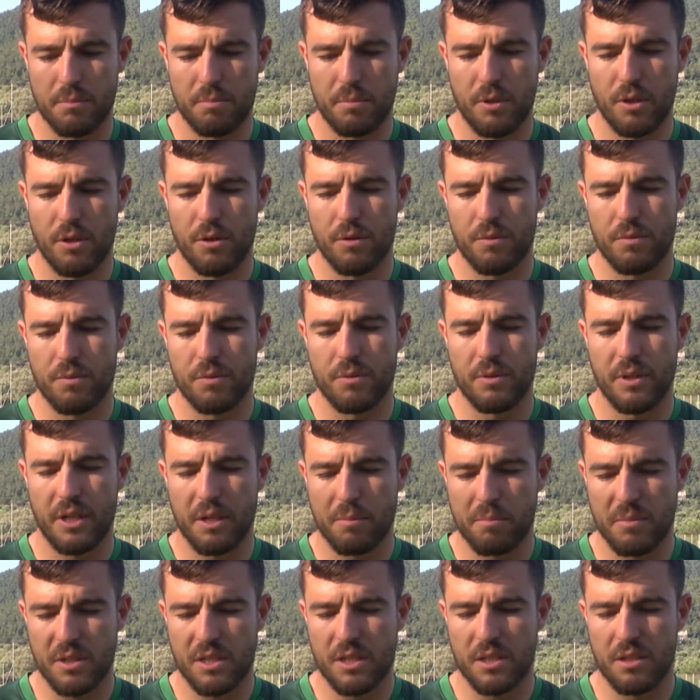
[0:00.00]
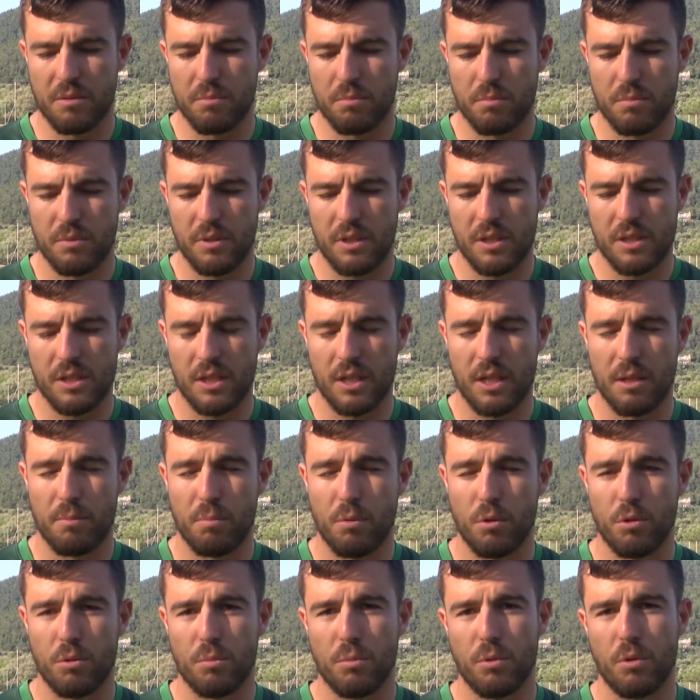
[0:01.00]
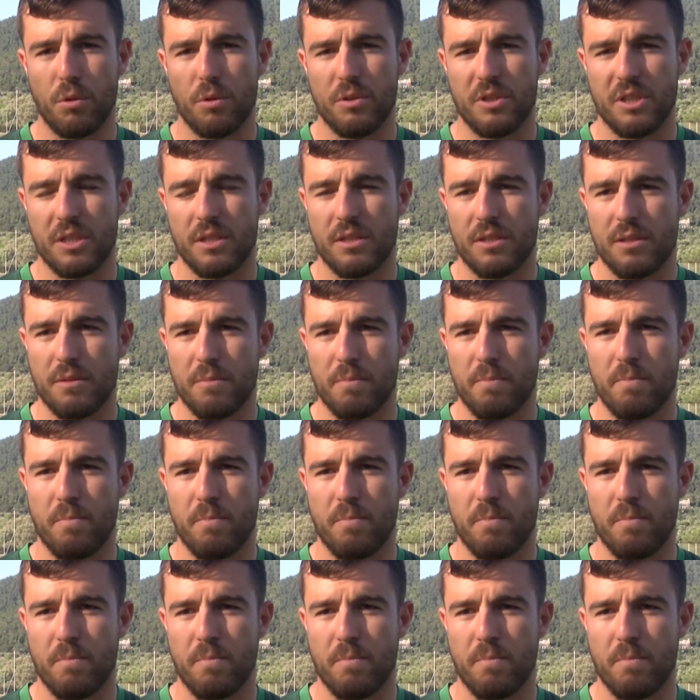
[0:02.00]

playoff ilk maçını inşallah Bodrum'da oynayacağız.